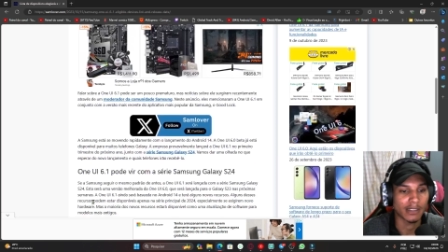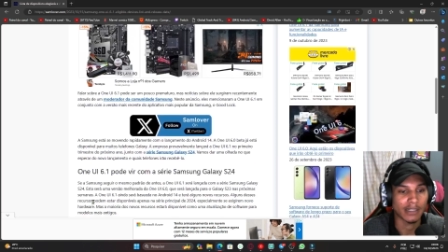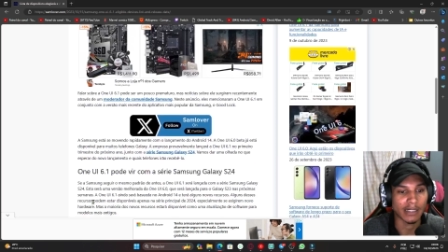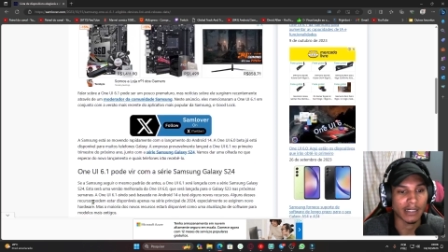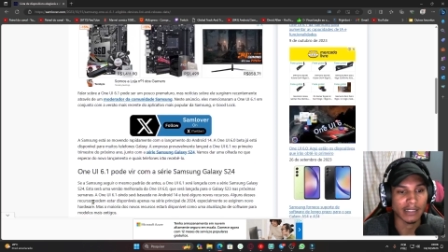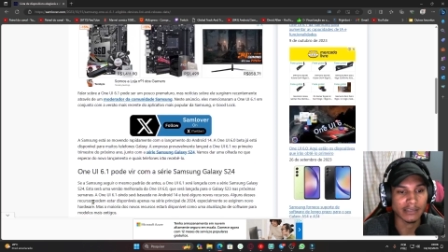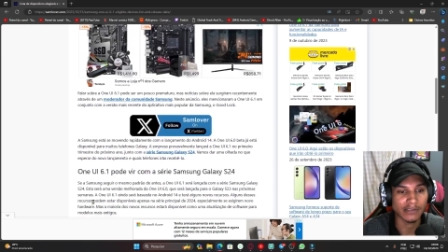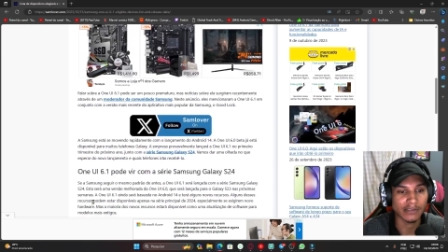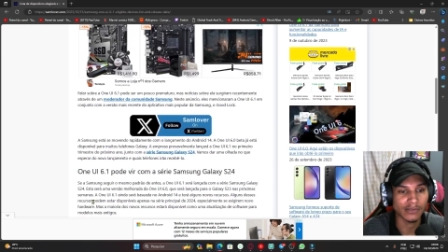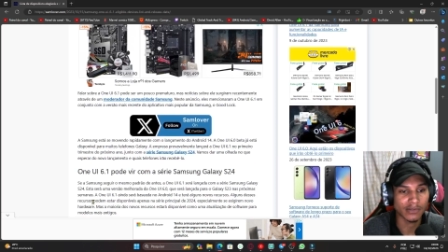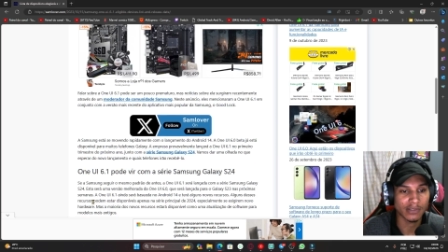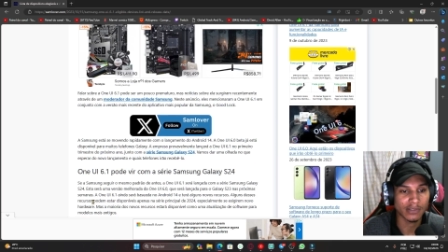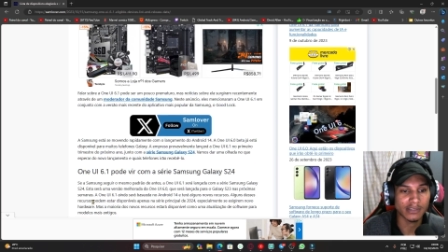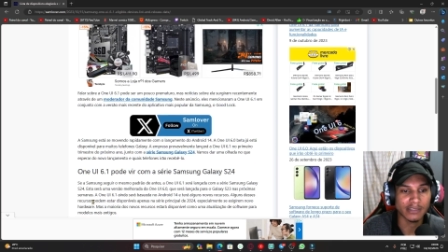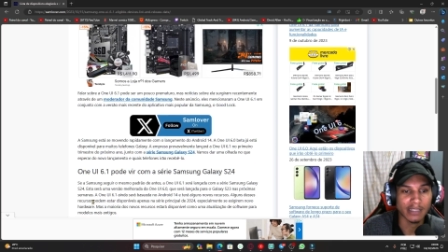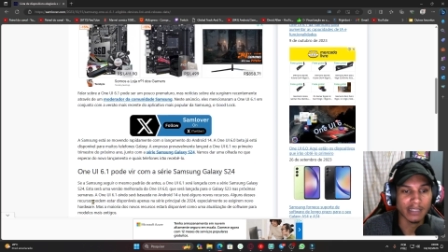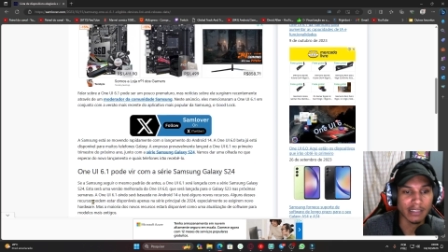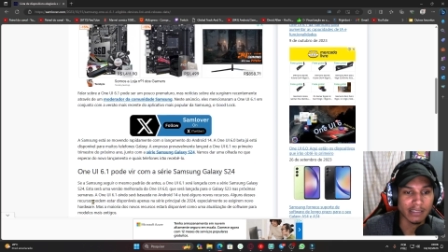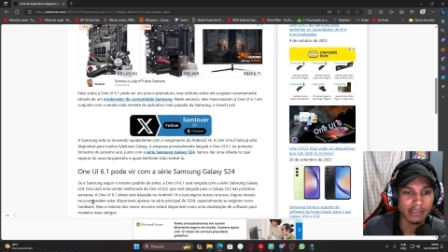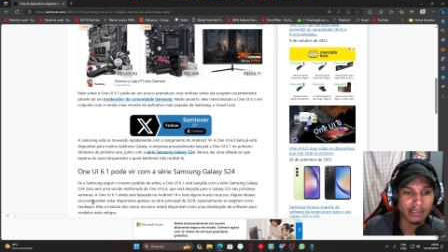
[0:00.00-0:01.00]
A Samsung
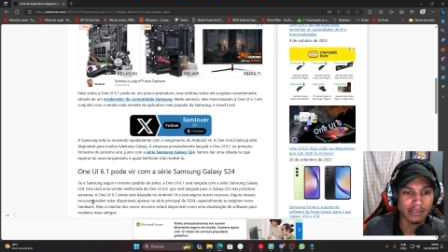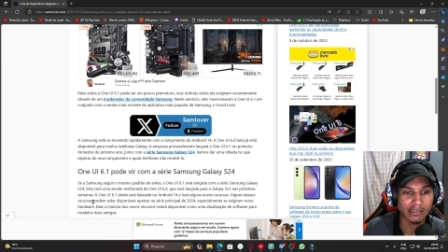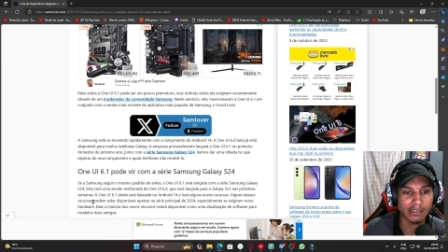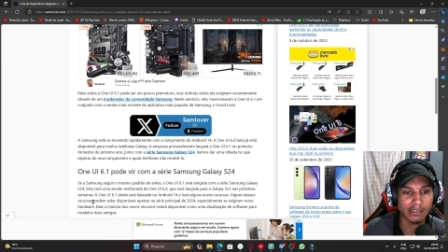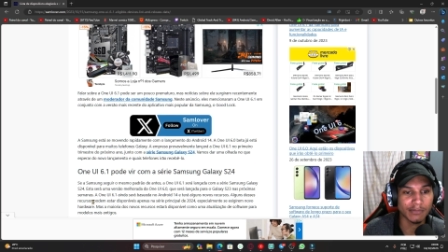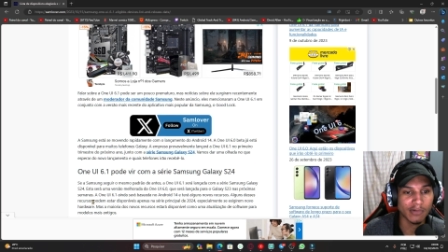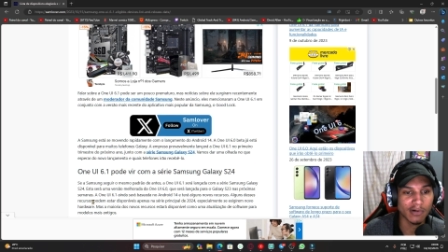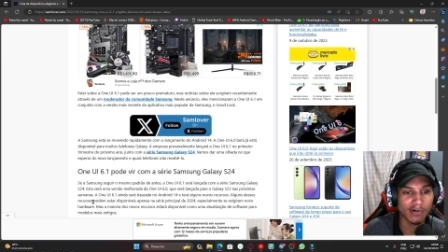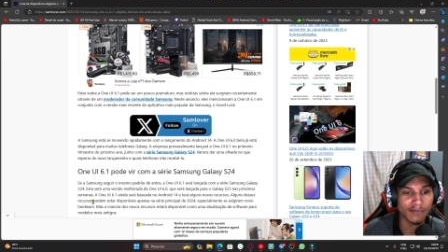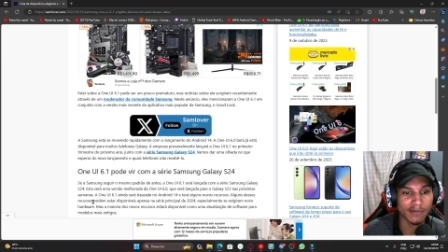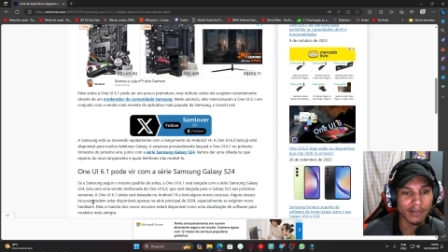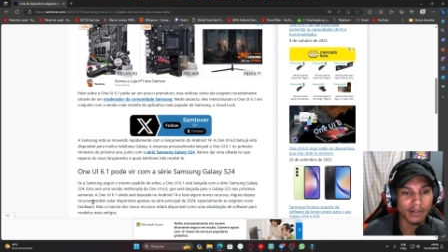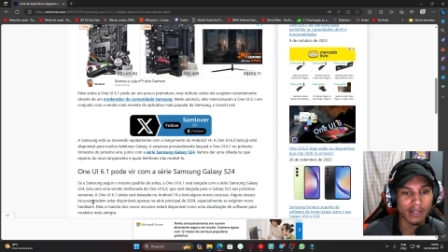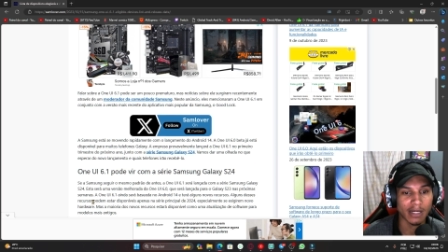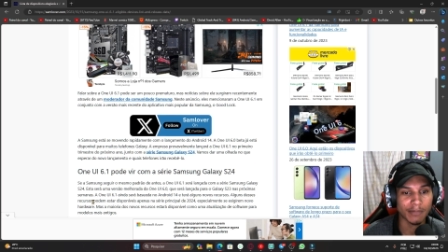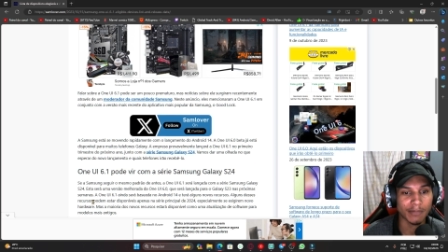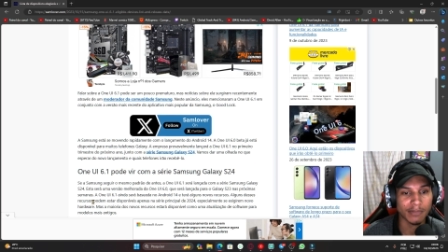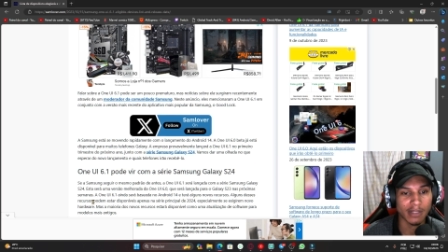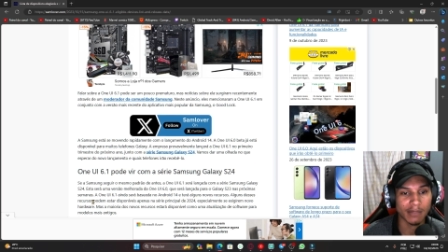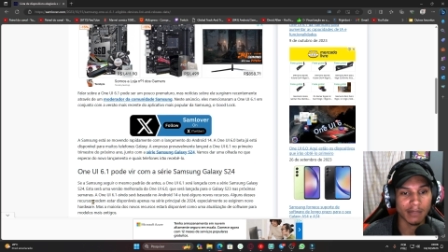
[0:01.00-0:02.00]
está se movendo
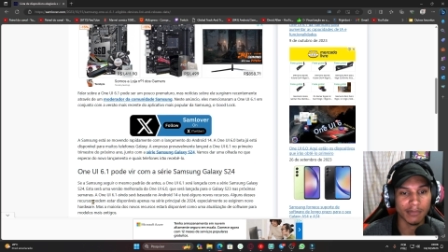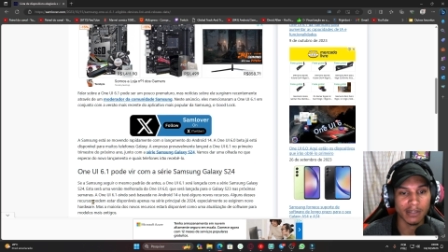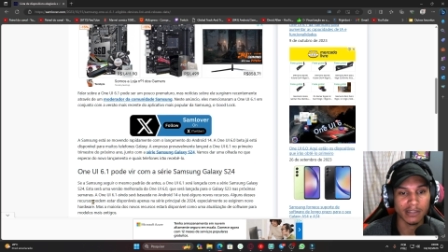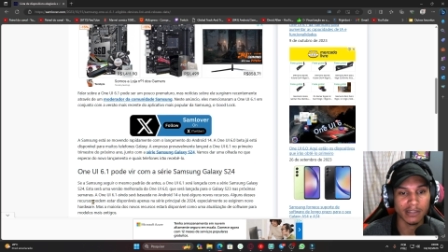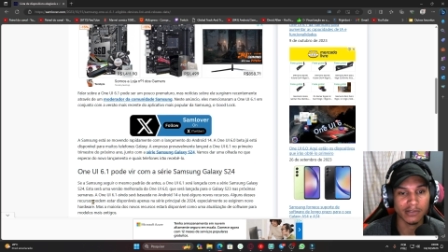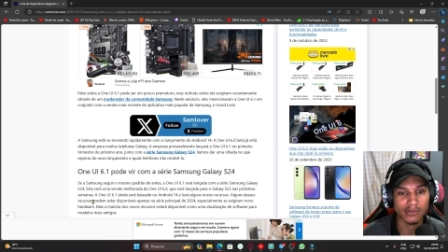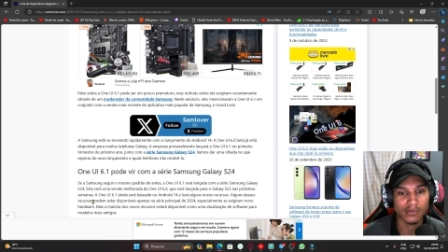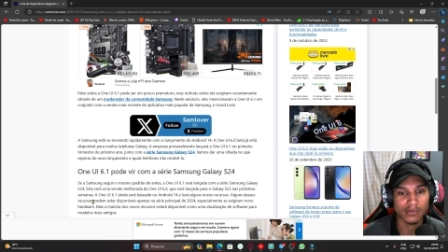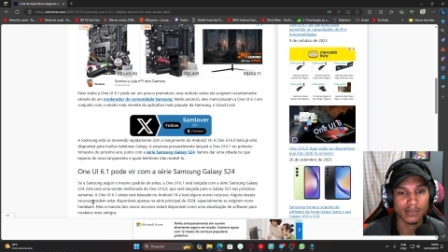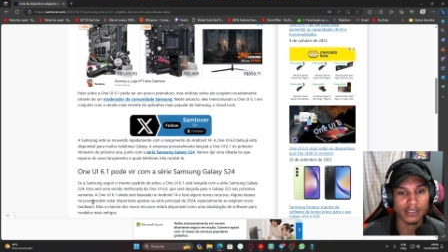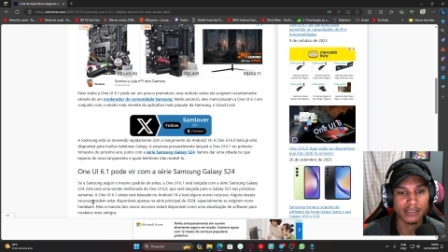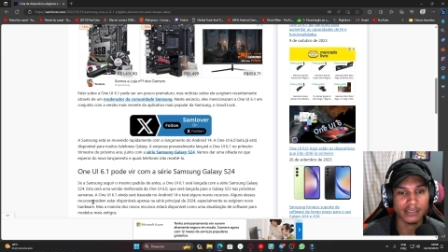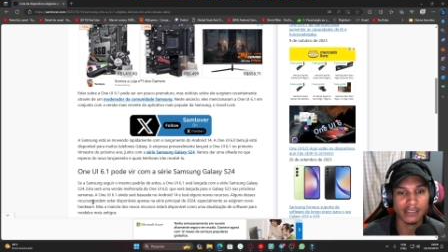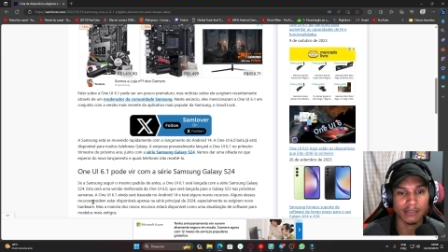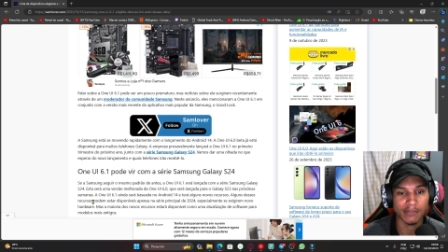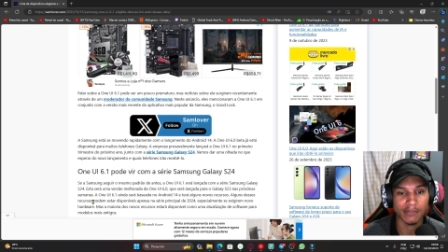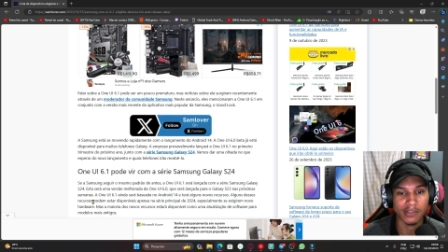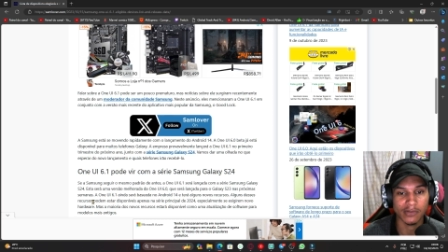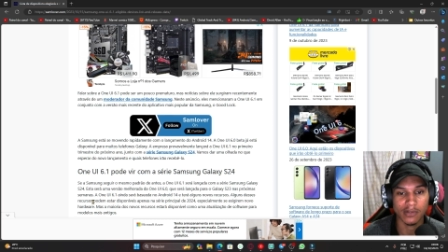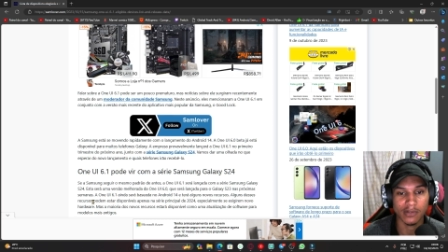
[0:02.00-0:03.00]
rapidamente com o
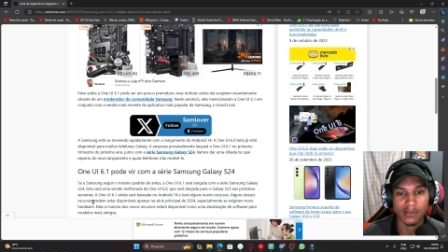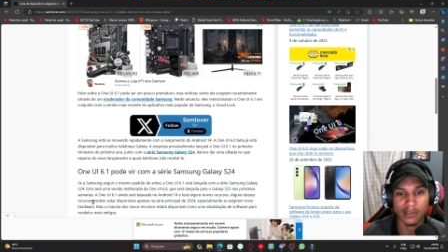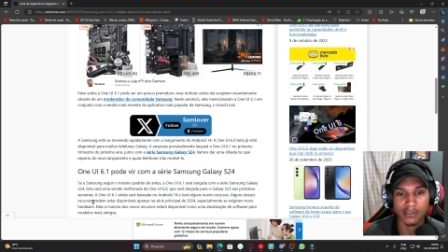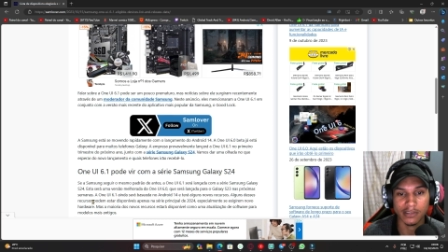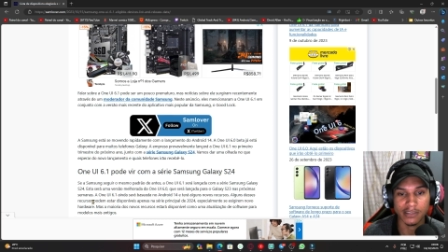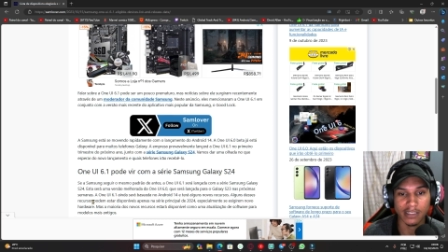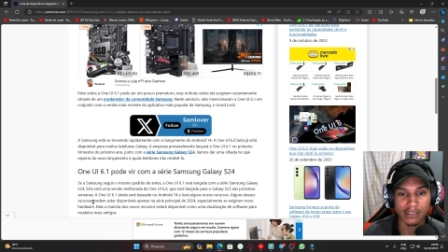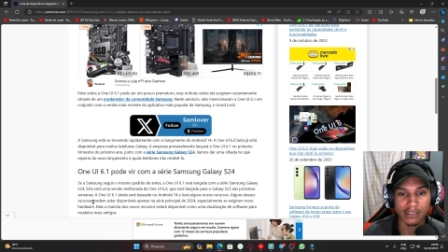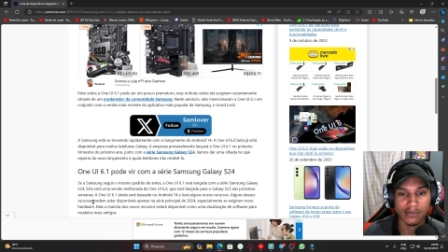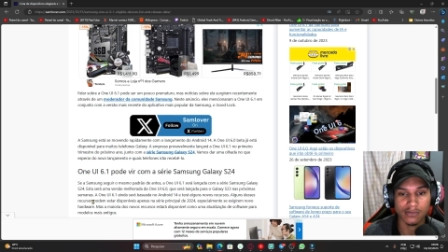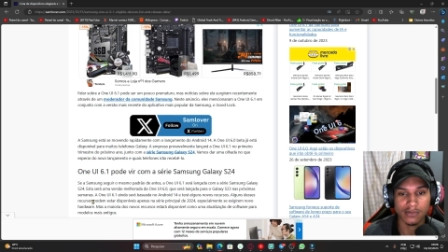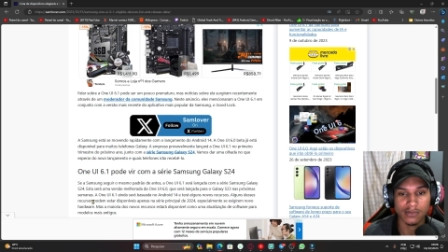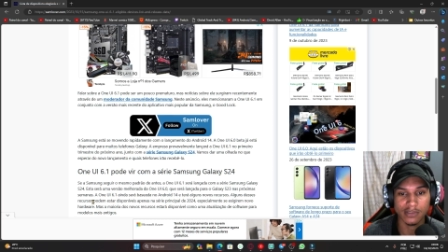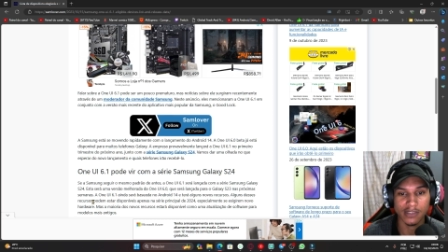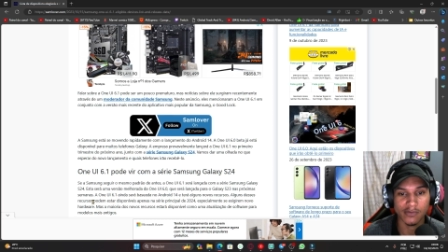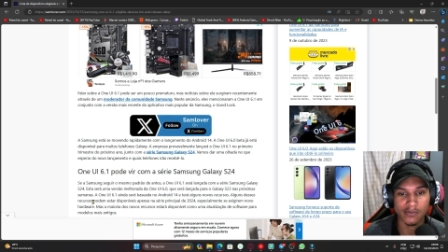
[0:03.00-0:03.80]
lançamento do Android 14,